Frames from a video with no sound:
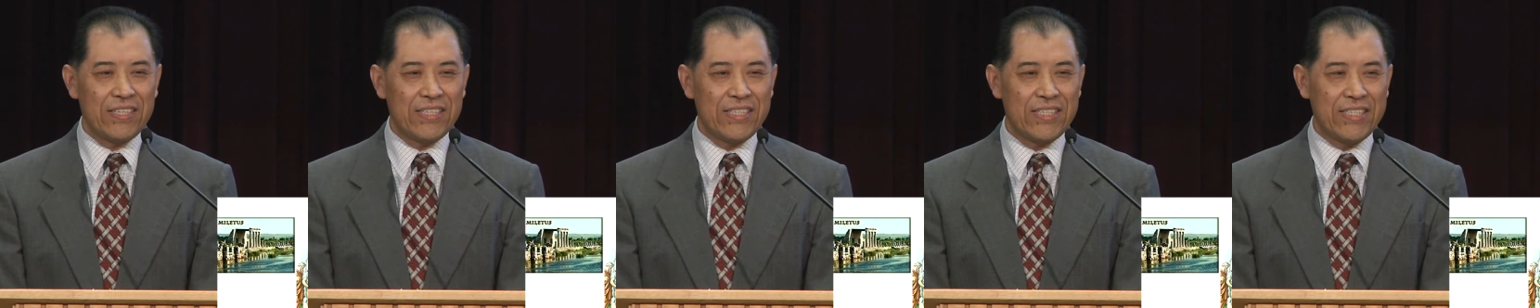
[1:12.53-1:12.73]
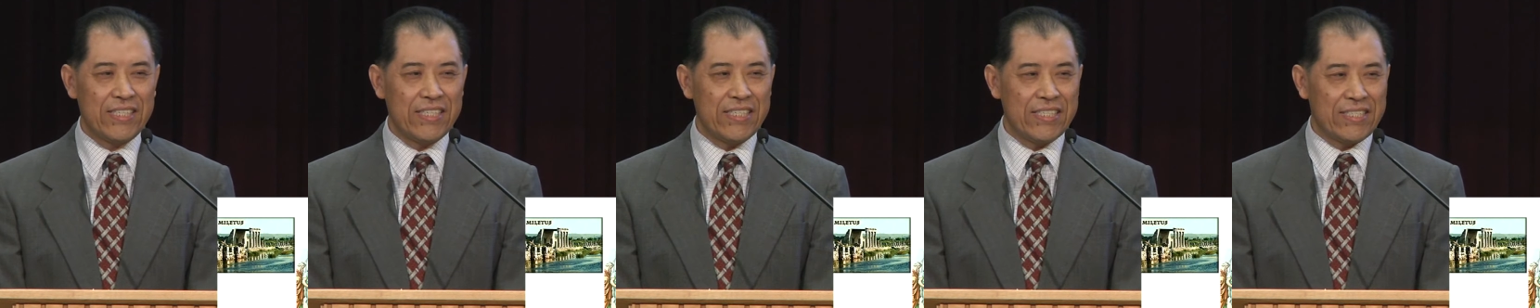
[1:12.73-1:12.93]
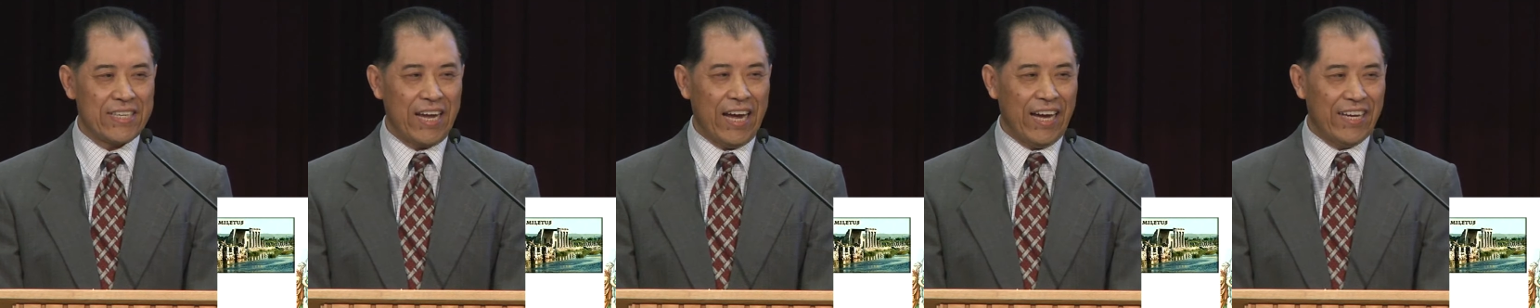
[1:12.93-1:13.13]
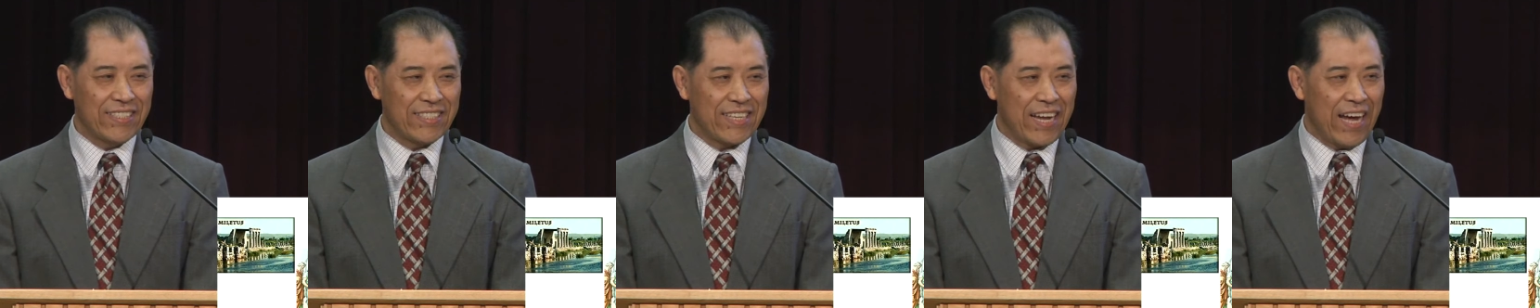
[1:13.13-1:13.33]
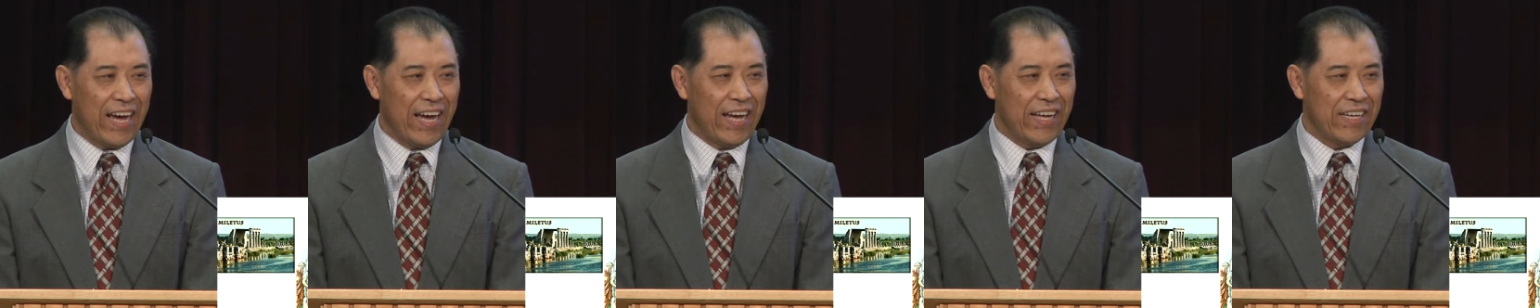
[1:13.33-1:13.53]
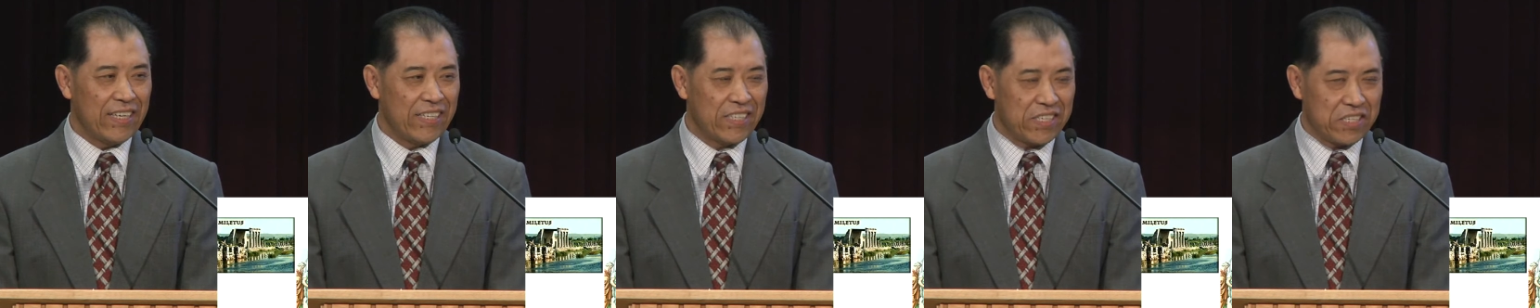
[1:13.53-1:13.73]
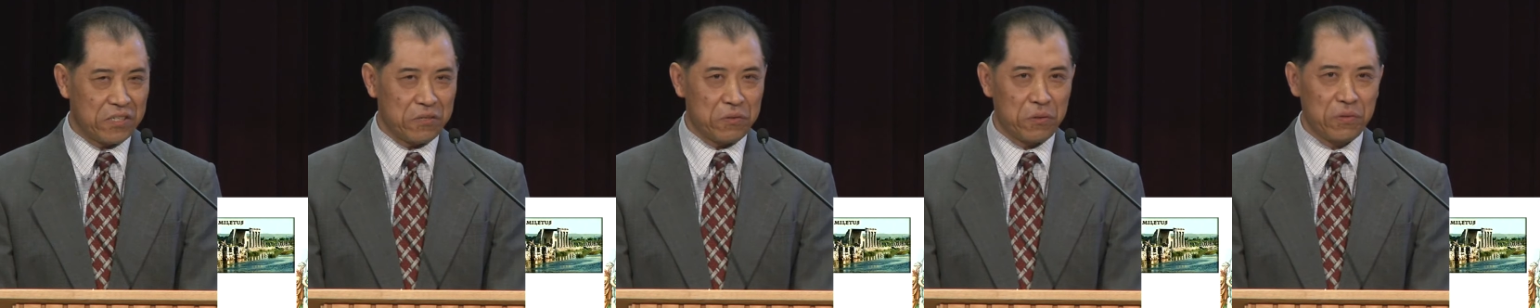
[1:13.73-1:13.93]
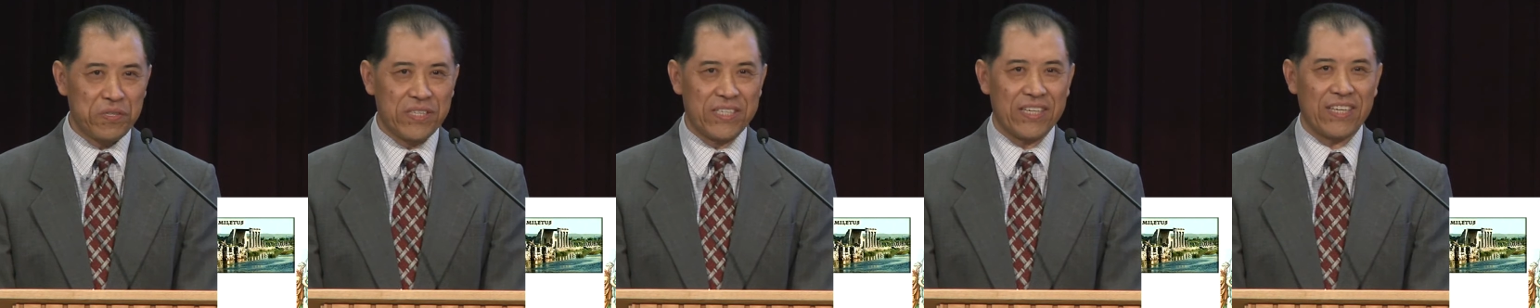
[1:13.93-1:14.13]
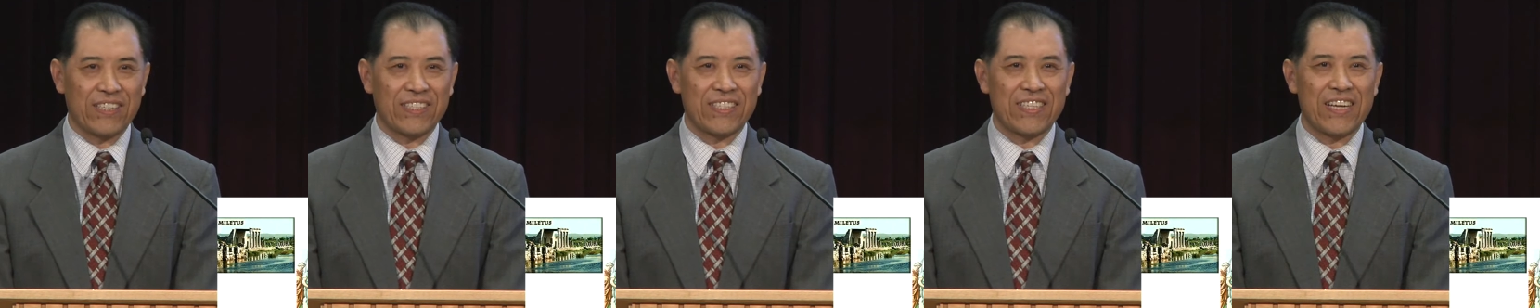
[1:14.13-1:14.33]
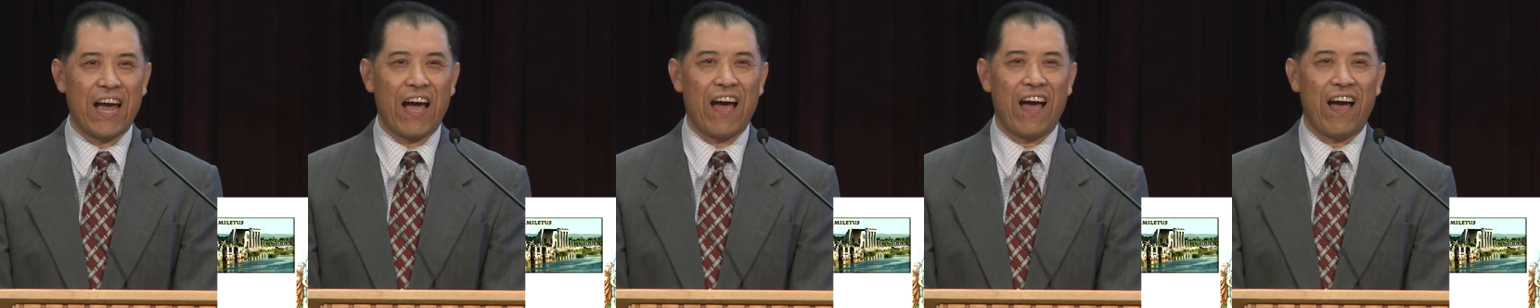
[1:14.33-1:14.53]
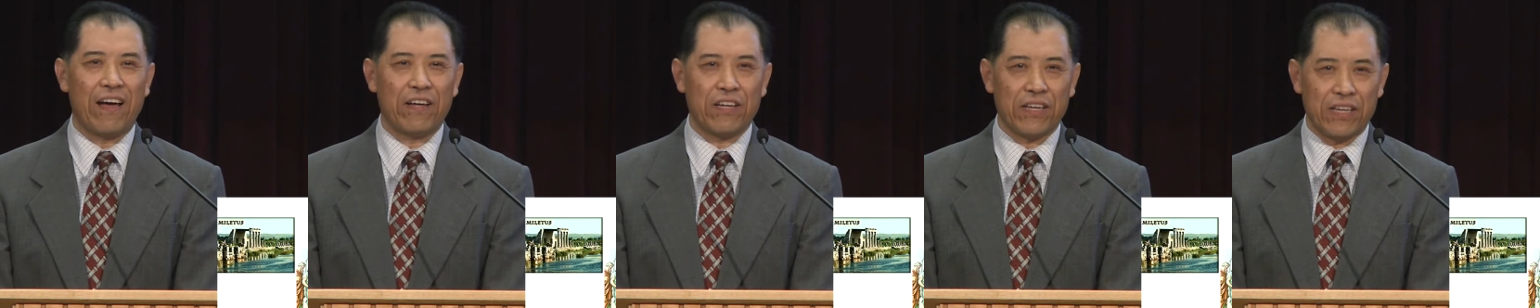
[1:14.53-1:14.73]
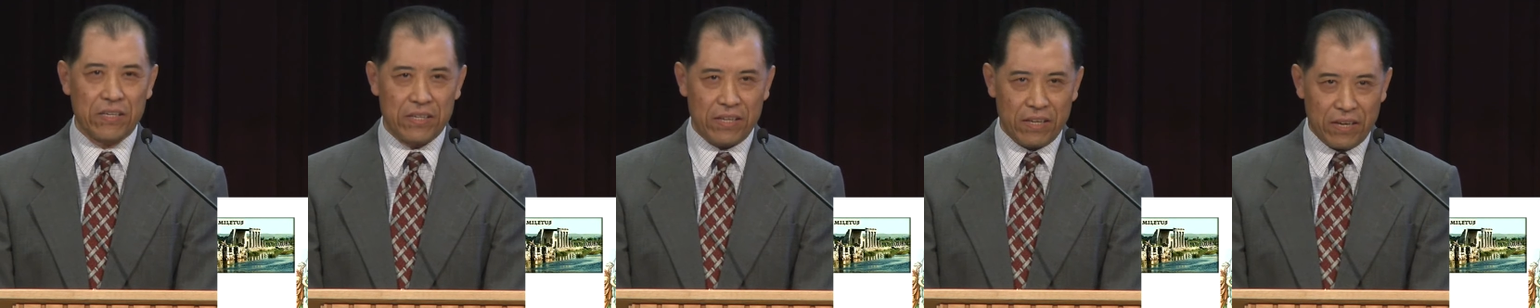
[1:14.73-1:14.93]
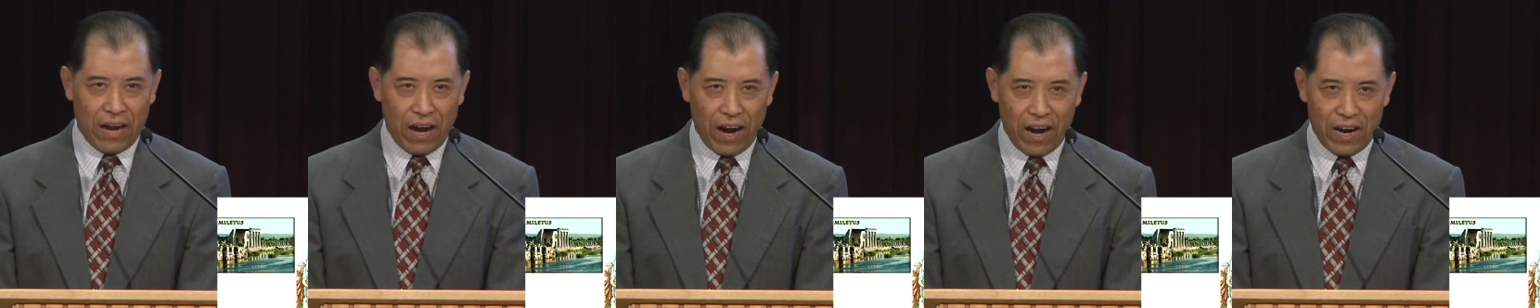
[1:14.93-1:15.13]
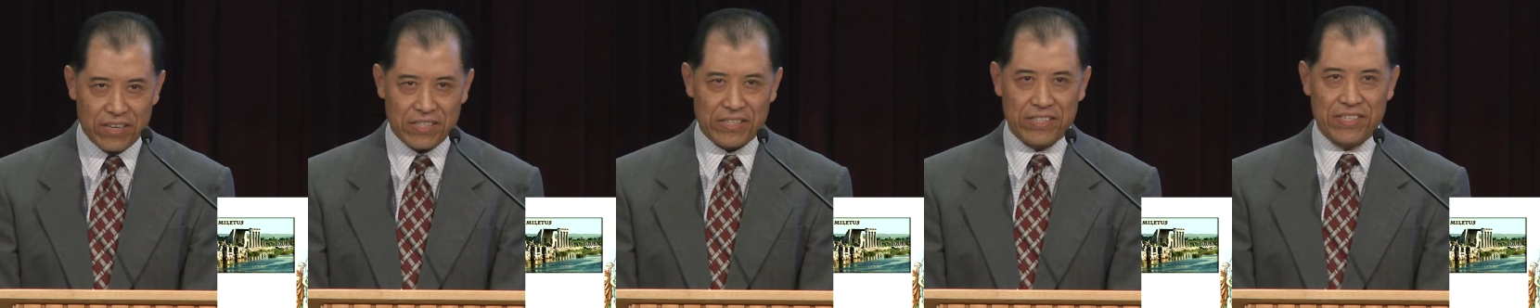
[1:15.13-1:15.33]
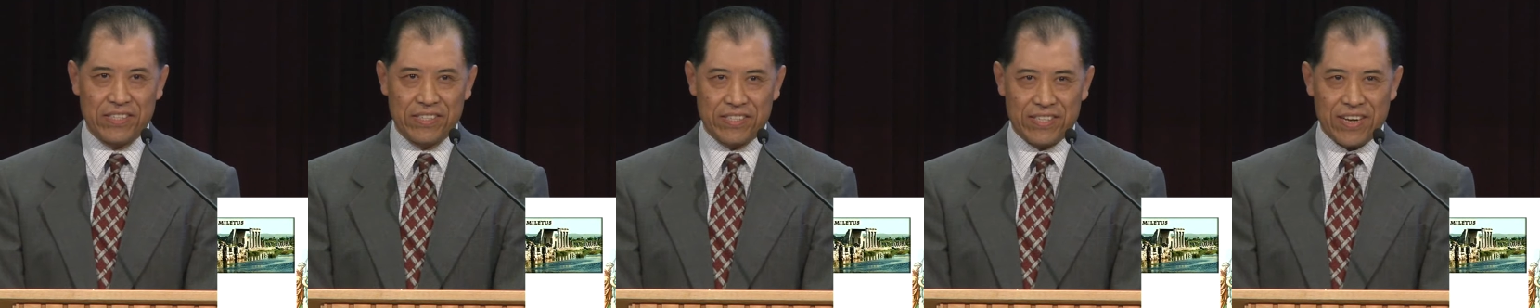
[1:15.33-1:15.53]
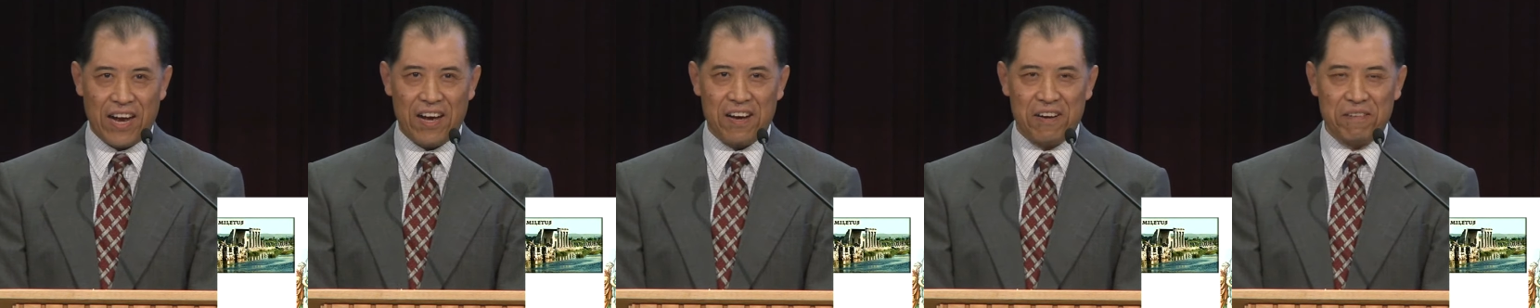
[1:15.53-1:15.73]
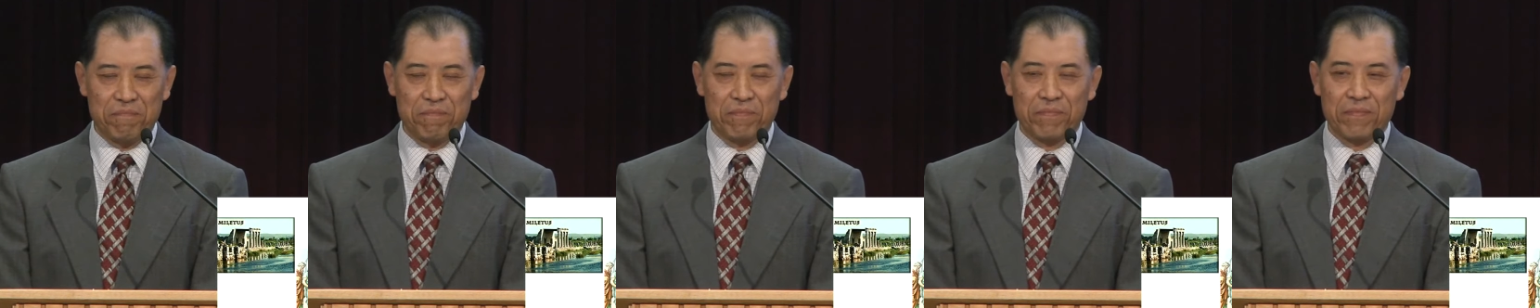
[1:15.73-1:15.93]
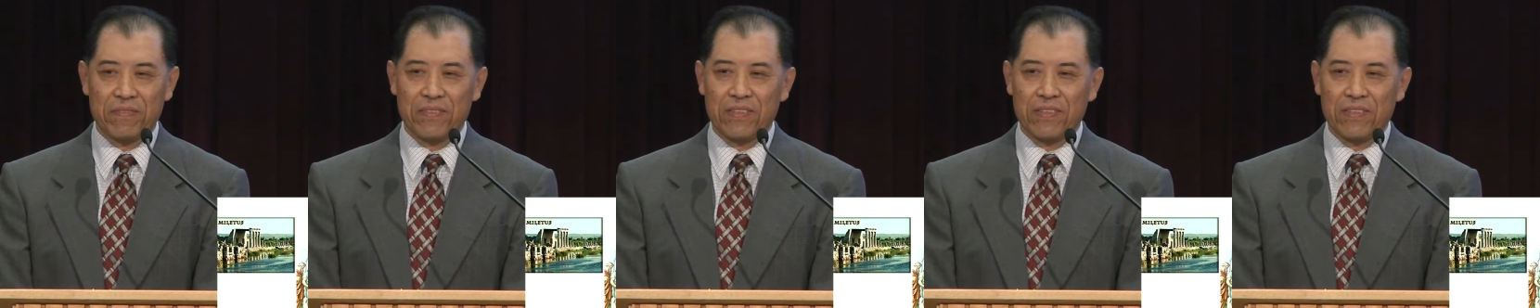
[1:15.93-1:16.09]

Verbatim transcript: 记载在《使徒行传》二十章，